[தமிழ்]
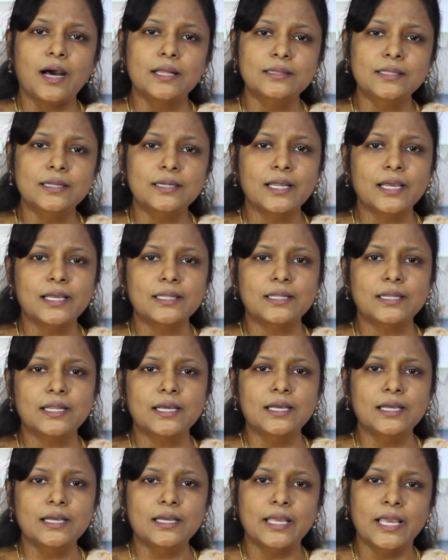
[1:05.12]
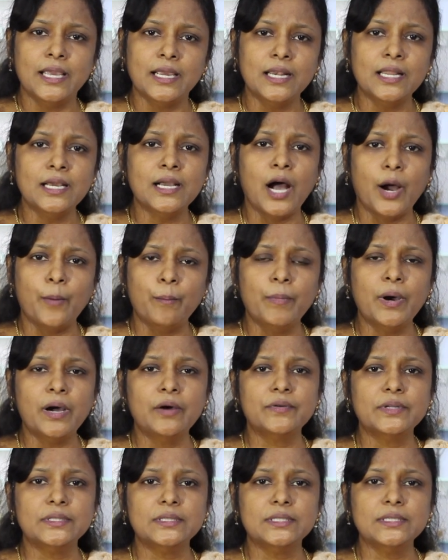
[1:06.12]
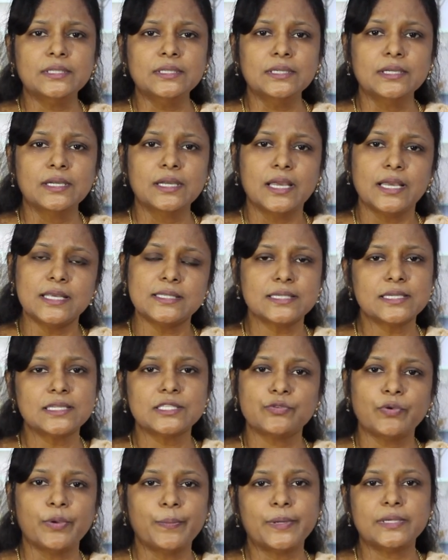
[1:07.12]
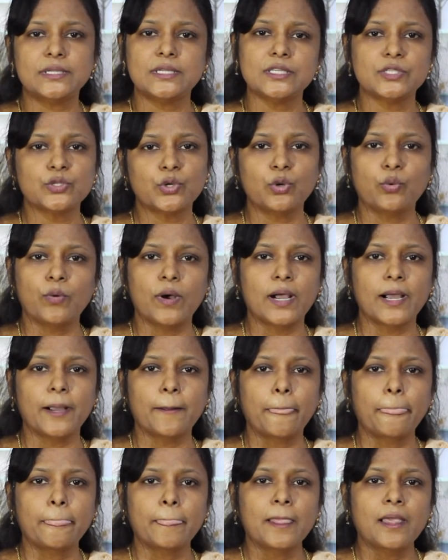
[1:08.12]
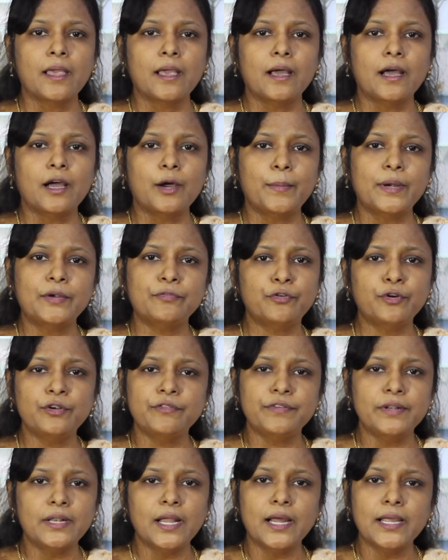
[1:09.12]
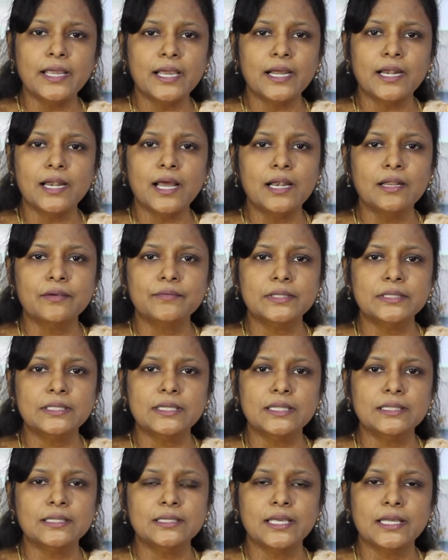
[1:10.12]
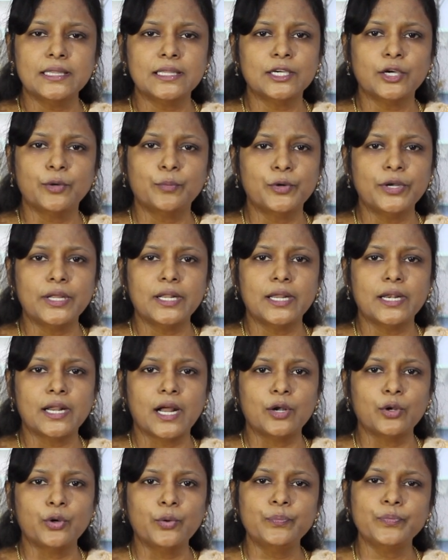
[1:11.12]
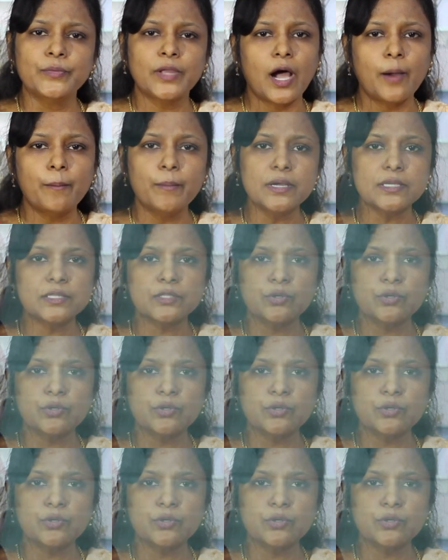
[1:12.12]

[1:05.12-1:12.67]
அந்த டயத்தில் எங்களுக்கு அம்மா வந்து இயேசு கிறிஸ்துவை பற்றி சொல்லுவாங்க பட் ஃபுல்ஃபில்லாக எங்களால் வந்து அதை ஏற்றுக்க முடியலனாலும் அம்மா